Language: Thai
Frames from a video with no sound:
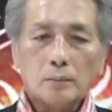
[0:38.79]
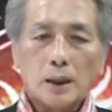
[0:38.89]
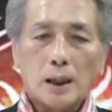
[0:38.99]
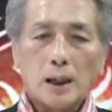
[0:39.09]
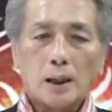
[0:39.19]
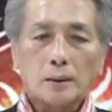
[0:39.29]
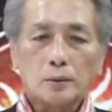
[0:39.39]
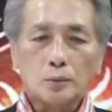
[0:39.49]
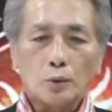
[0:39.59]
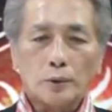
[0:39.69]
มาชุ
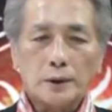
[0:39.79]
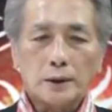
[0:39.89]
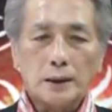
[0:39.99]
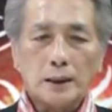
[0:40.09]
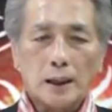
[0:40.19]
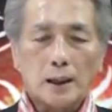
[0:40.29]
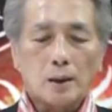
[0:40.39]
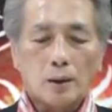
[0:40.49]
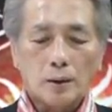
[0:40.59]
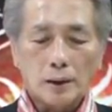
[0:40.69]
มนุมมาที่นี่นะ
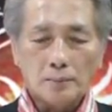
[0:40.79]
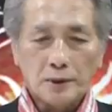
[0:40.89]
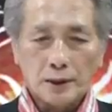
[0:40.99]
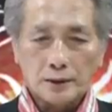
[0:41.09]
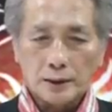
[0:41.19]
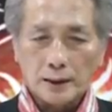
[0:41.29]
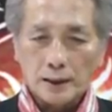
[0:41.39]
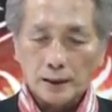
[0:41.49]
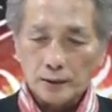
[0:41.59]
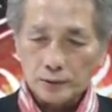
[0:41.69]
ของเอ็มิเดียชแน
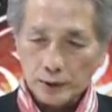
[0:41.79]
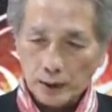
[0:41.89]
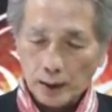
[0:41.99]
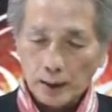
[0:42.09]
ลเอเชีย